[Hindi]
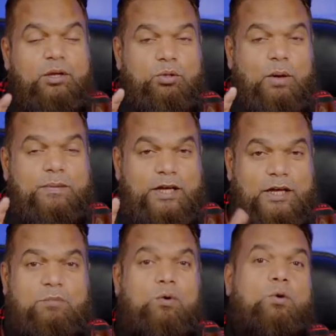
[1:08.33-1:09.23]
तो आप
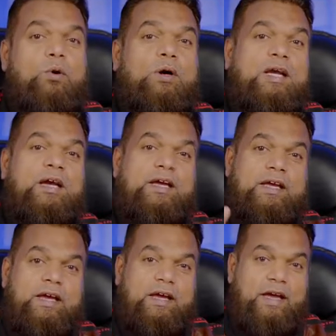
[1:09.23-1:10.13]
टाइम कोड को क्लिक
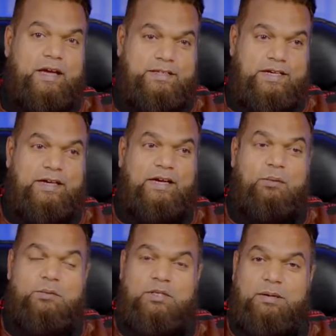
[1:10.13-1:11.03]
करके एग्जैक्टली
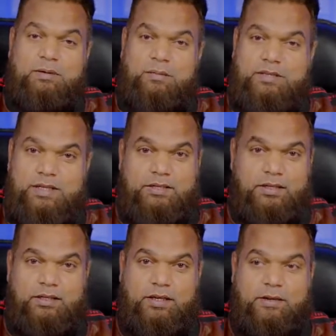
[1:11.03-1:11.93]
exactly उसी चैप्टर में जा
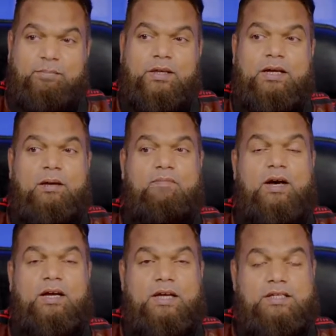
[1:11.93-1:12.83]
सकते हैं अगर आप
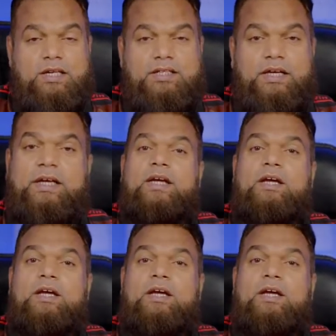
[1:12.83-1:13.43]
वहाँ ना जाना चाहें